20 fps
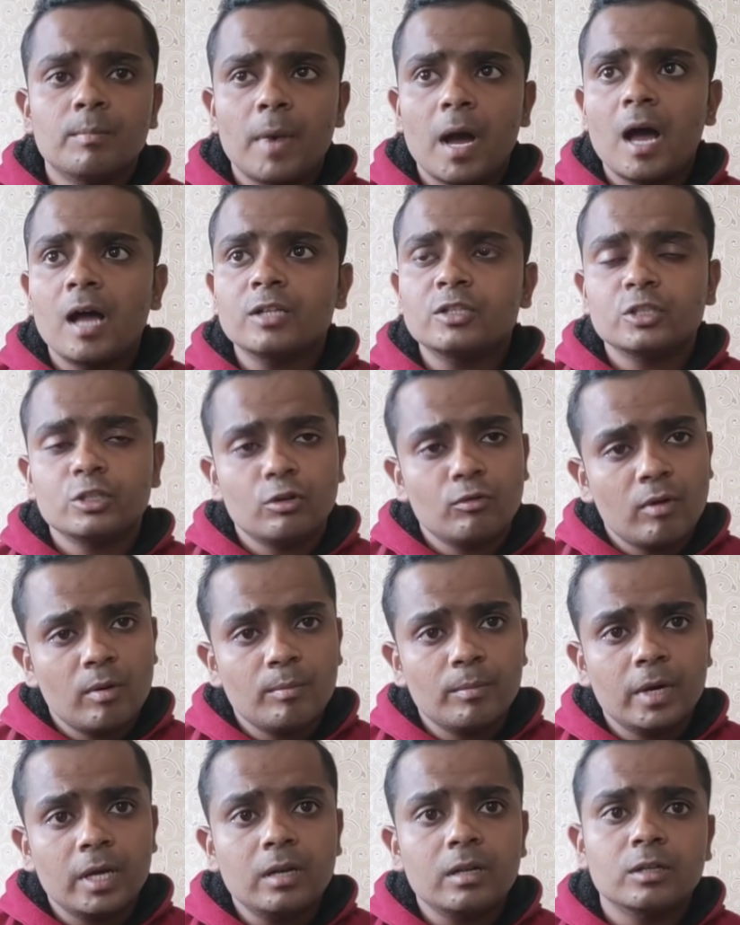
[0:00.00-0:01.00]
पाँच
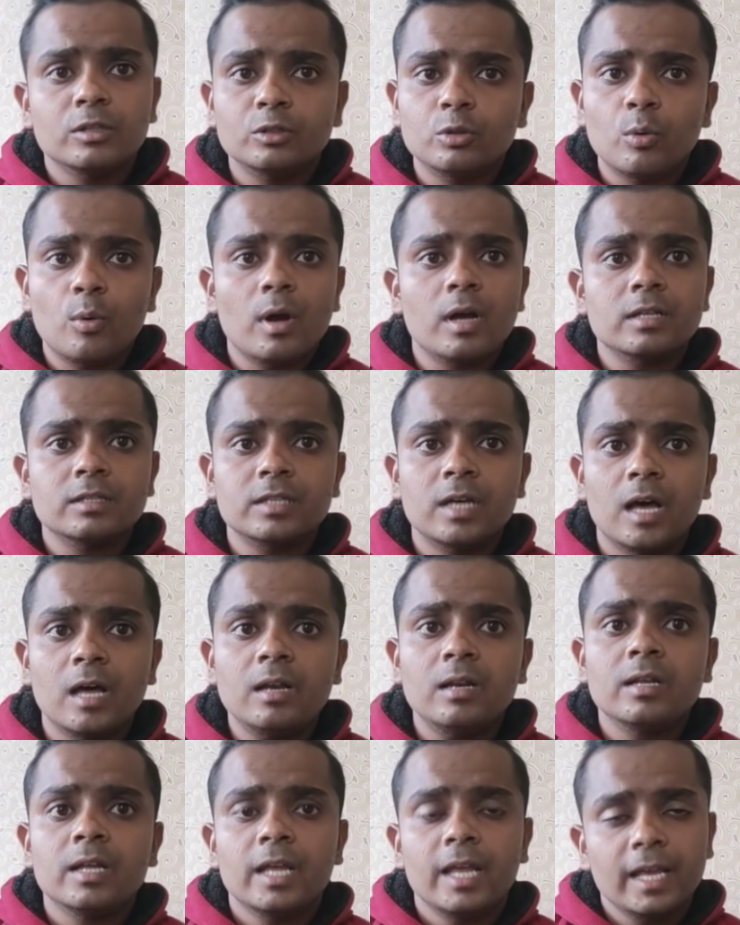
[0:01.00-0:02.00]
नवंबर
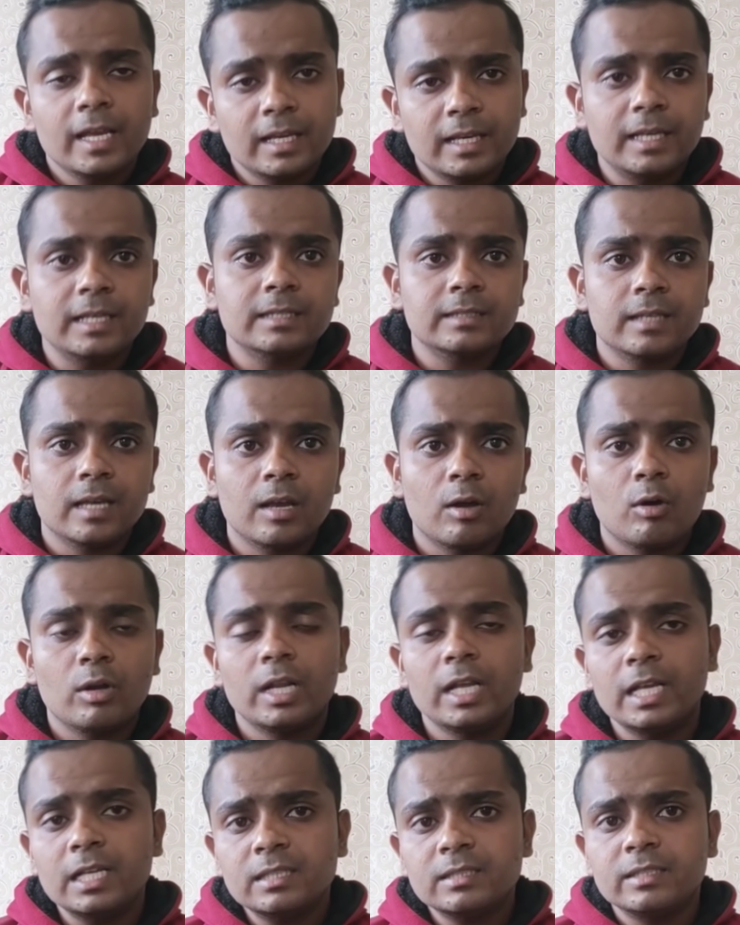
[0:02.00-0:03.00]
2021 है
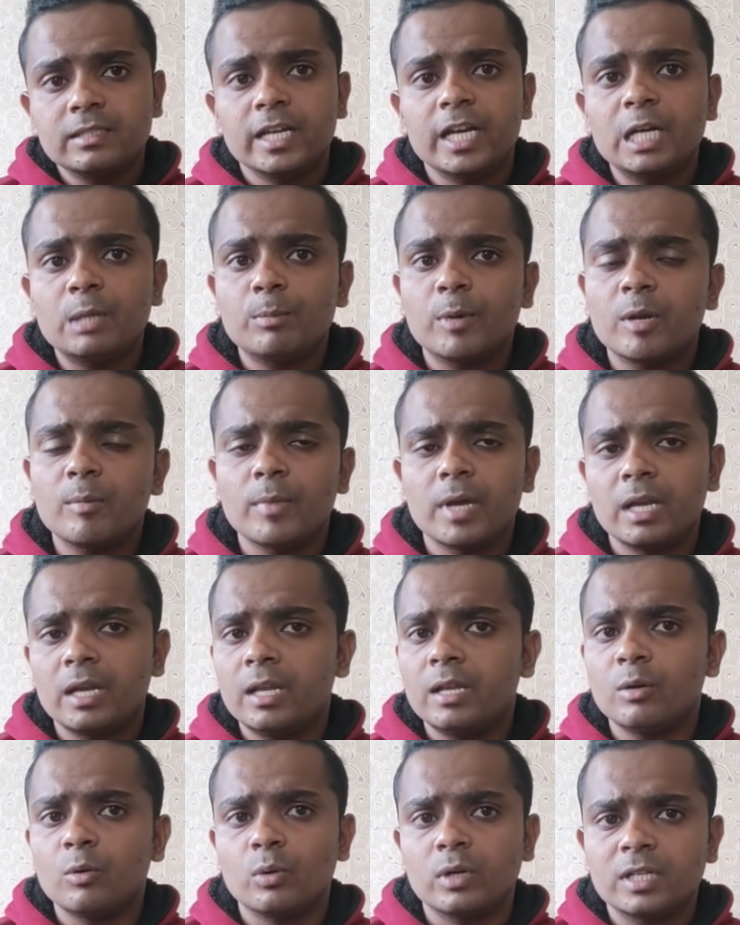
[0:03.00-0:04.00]
और इस डेट पर
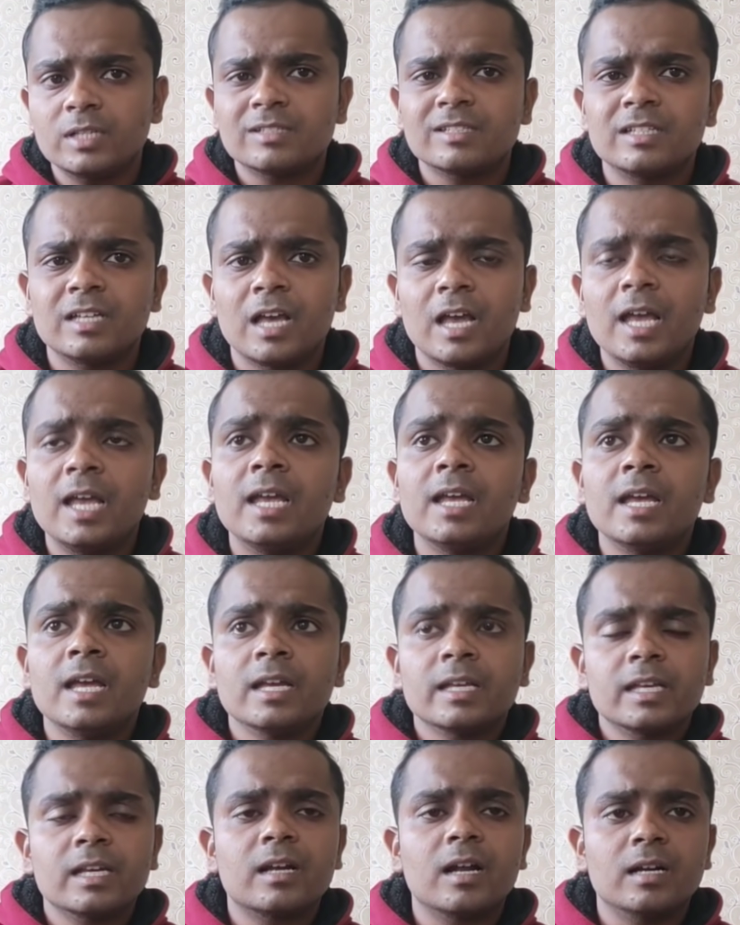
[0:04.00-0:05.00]
मैंने नोटिस किया है
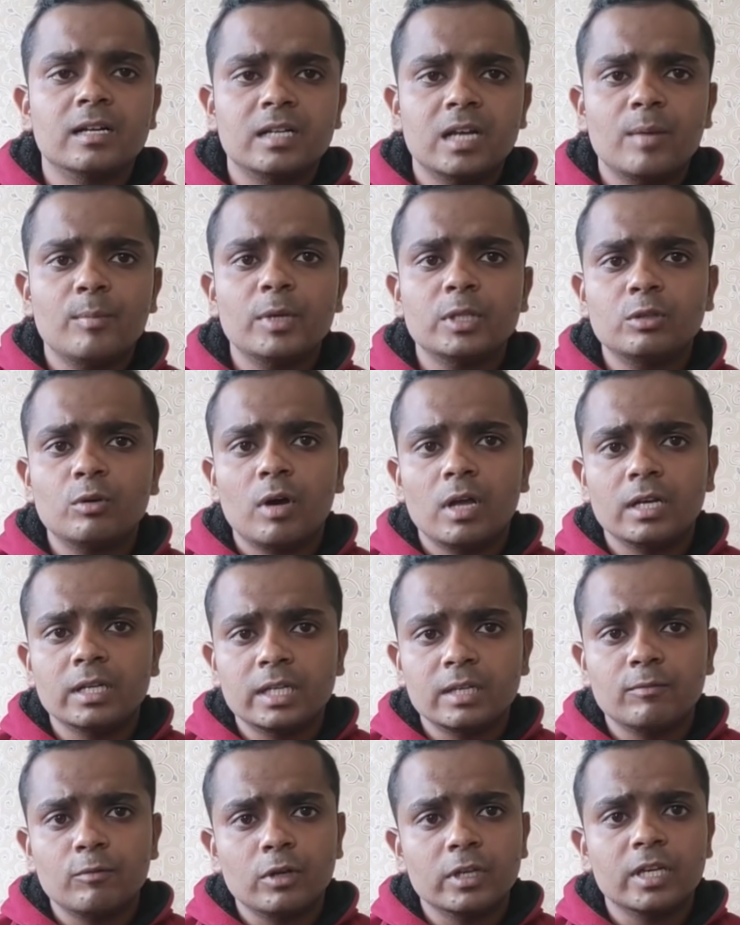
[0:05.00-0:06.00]
कि कटरा में तो
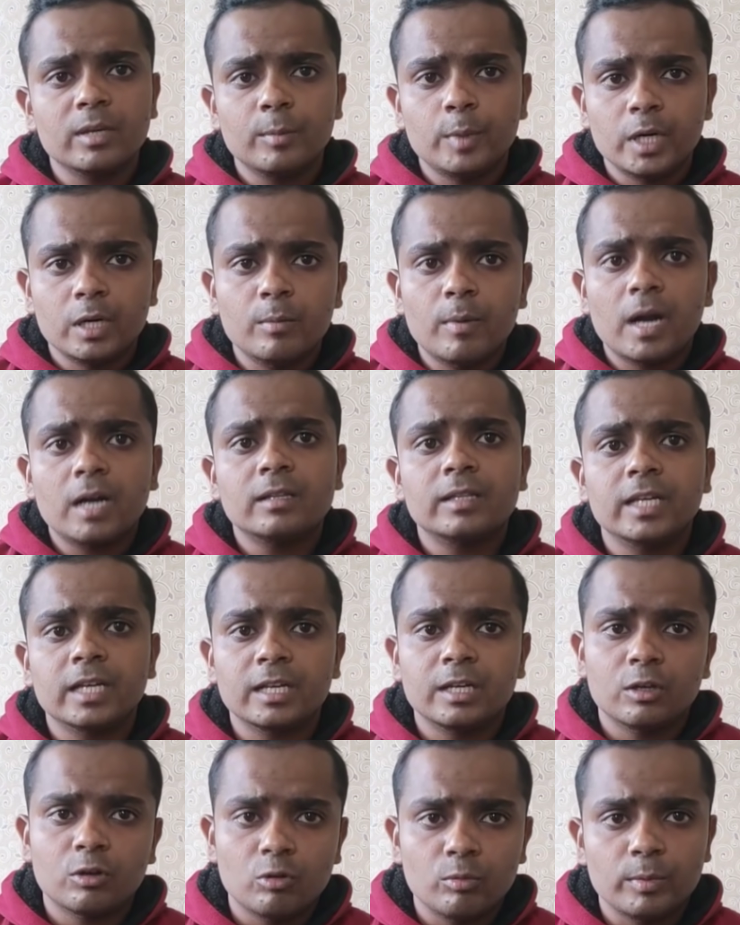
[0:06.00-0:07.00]
हल्की फुल्की भीड़ भाड़
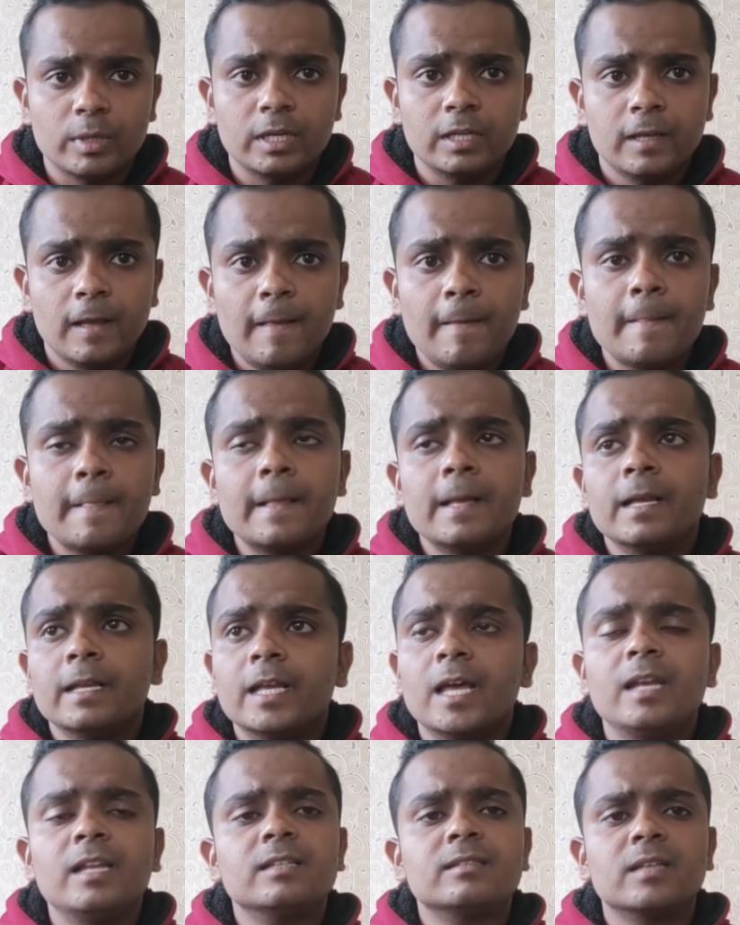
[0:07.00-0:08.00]
देखने को मिली है
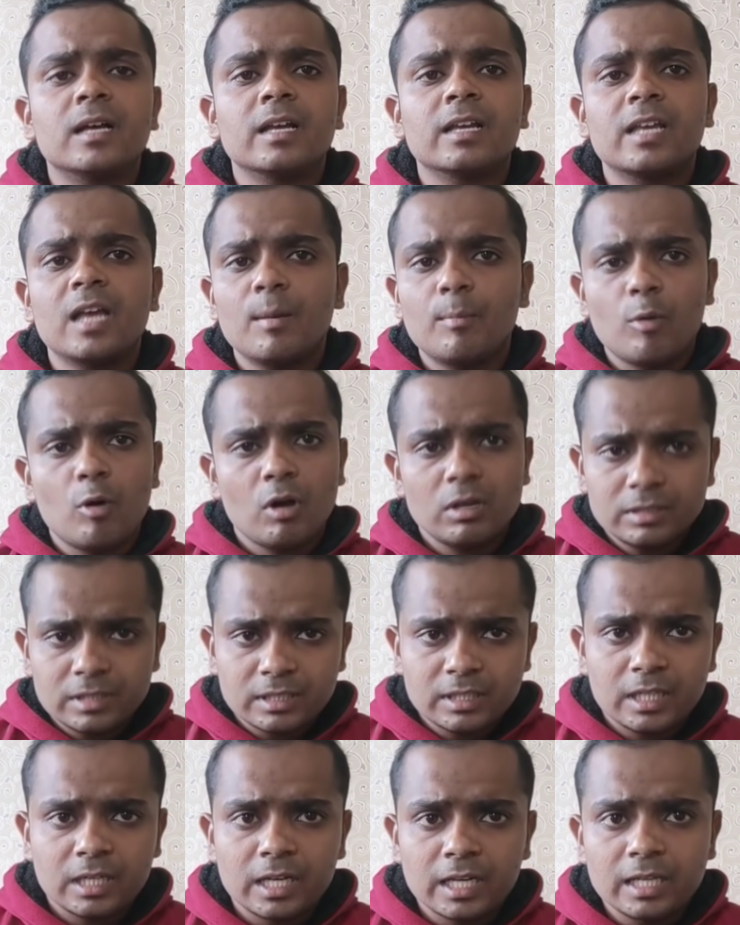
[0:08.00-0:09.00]
यानी संख्या बहुत
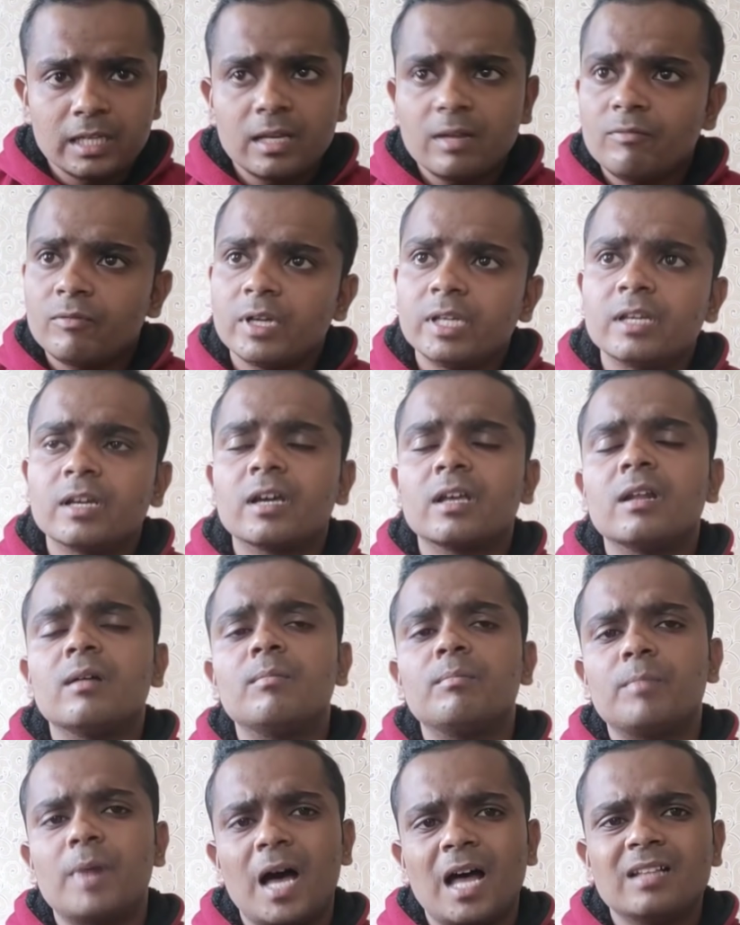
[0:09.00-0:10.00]
ज़्यादा नहीं है वहीं अगर
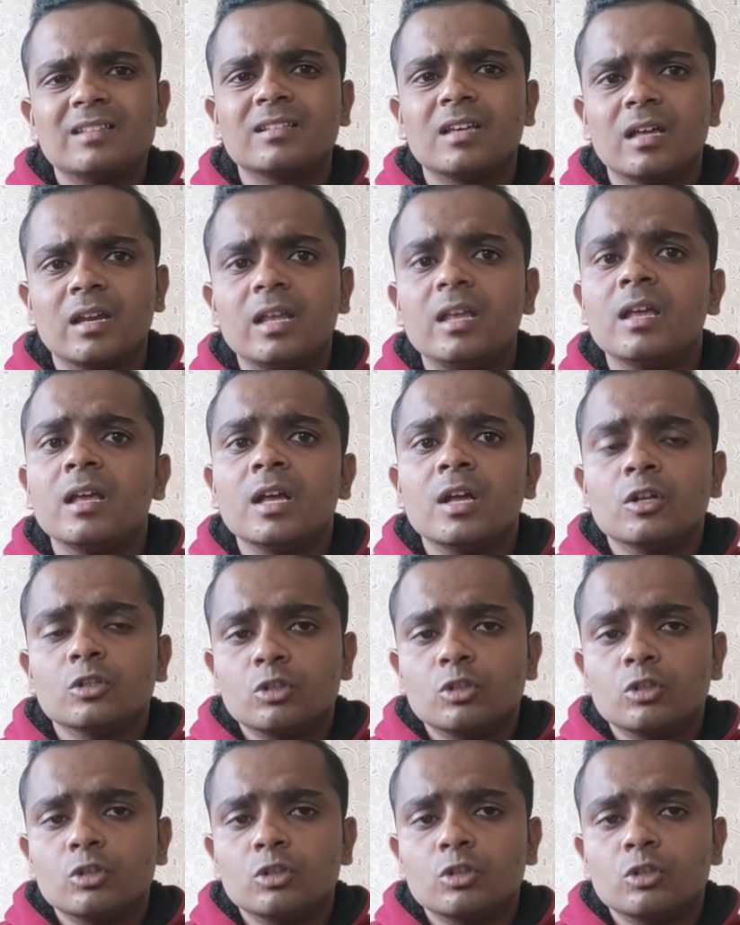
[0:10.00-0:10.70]
हम बात करें